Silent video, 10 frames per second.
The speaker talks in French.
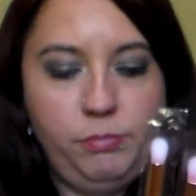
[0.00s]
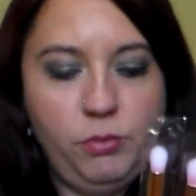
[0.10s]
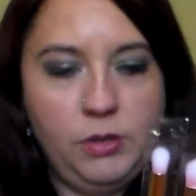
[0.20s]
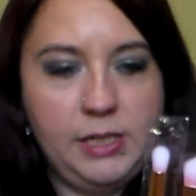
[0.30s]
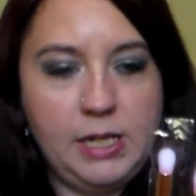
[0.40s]

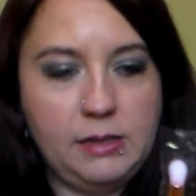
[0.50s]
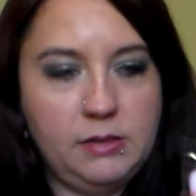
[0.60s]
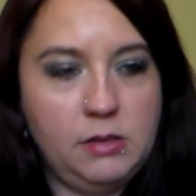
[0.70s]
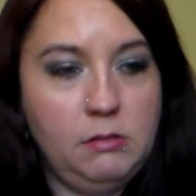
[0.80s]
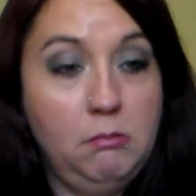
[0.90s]
Pour les
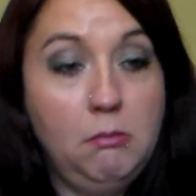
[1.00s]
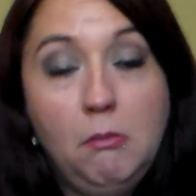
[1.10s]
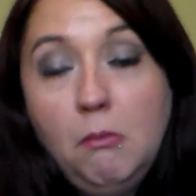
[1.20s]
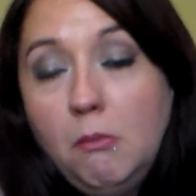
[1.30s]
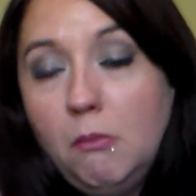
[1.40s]
4.
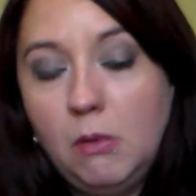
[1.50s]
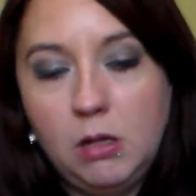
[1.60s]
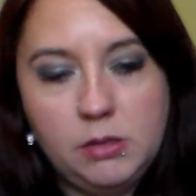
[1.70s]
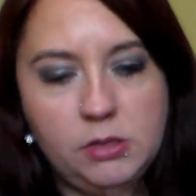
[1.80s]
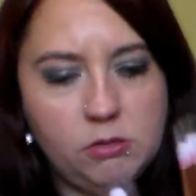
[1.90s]

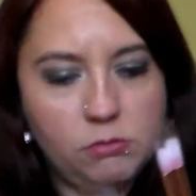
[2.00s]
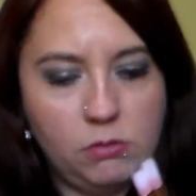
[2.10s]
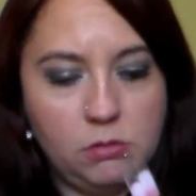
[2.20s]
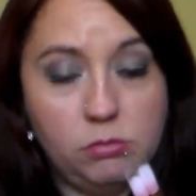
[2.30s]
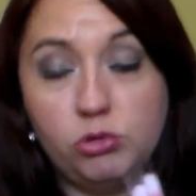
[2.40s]
Ils
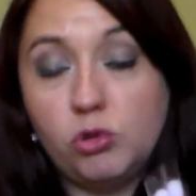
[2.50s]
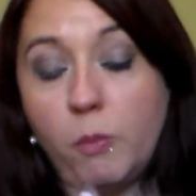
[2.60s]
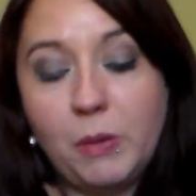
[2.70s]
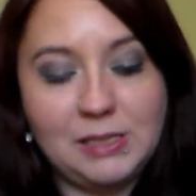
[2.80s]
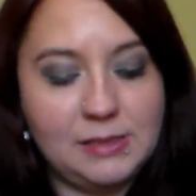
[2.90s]
sont euh,
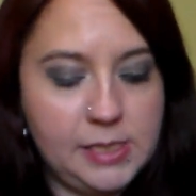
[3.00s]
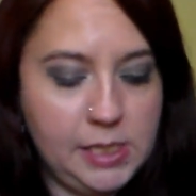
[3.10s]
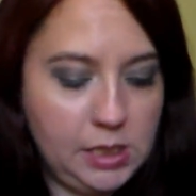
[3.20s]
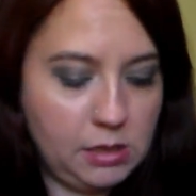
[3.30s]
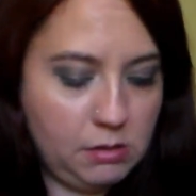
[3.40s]
sans
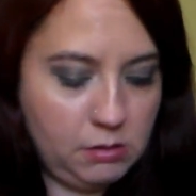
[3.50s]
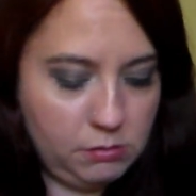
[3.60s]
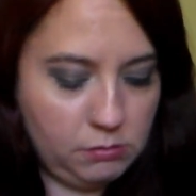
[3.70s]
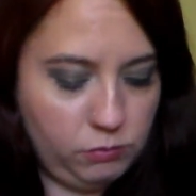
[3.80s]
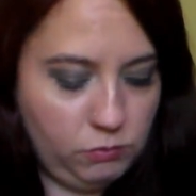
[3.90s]
plastique.
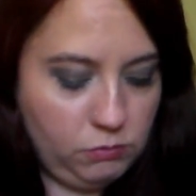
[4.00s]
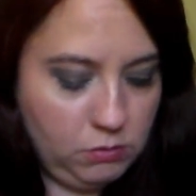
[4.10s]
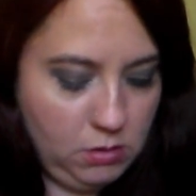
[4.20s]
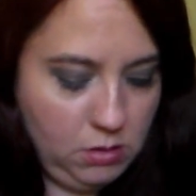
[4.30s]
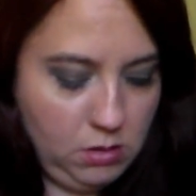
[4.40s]
Hein. Bon,
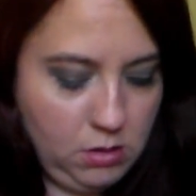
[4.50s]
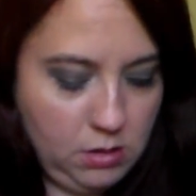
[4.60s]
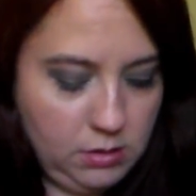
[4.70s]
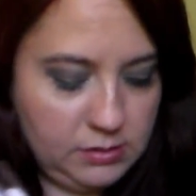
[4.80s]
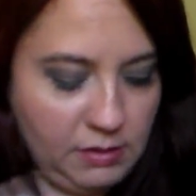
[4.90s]

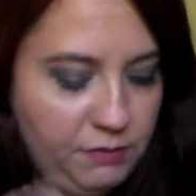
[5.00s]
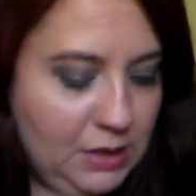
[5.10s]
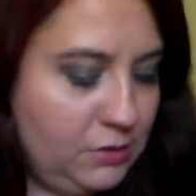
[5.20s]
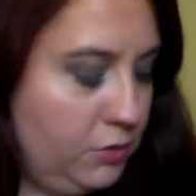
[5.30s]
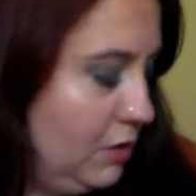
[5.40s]
ça
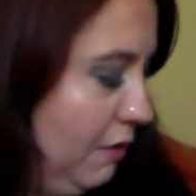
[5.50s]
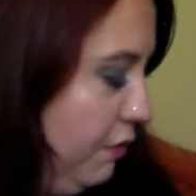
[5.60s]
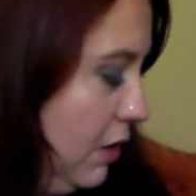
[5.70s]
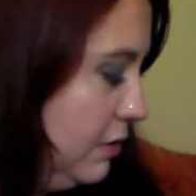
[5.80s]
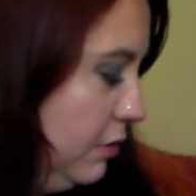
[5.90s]
fera ce que ça
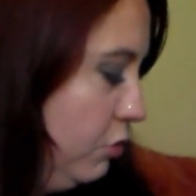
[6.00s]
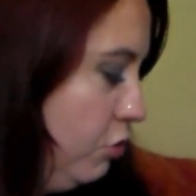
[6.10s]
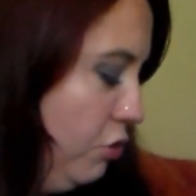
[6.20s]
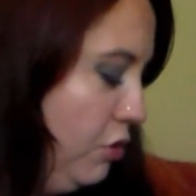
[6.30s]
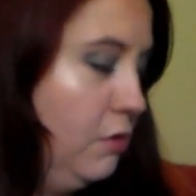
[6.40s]
fera, c'est
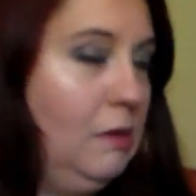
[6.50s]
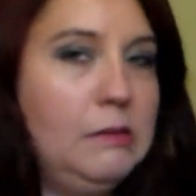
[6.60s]
sûr.